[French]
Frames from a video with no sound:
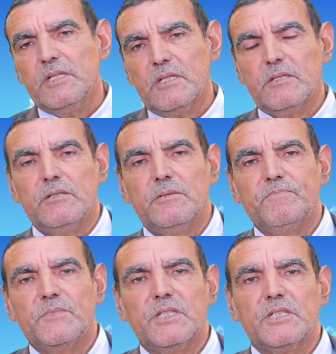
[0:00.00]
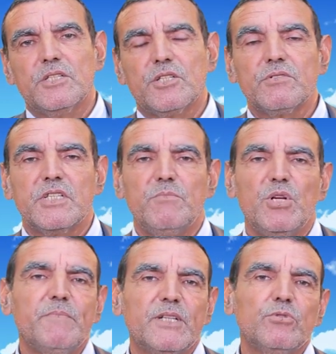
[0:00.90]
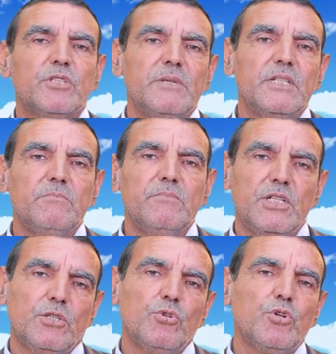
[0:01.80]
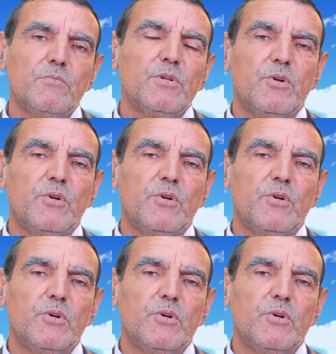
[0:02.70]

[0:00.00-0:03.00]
Euh, qui sont stimulés par d'autres minéraux comme